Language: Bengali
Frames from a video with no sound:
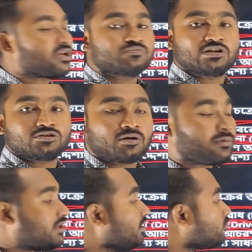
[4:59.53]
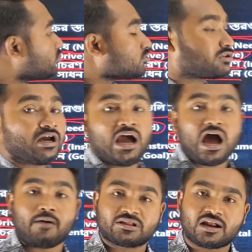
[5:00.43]
প্লাস পাওয়ার জন্য আপনারা কী করতেছে
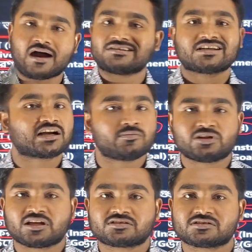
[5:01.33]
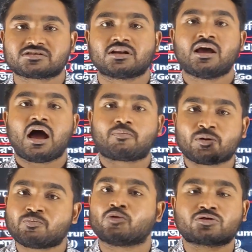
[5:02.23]
আমাদের আর্টস একাডেমিতে আসতেছেন আপনি
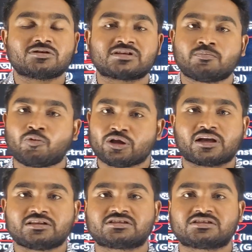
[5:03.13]
পড়তেছেন পরীক্ষা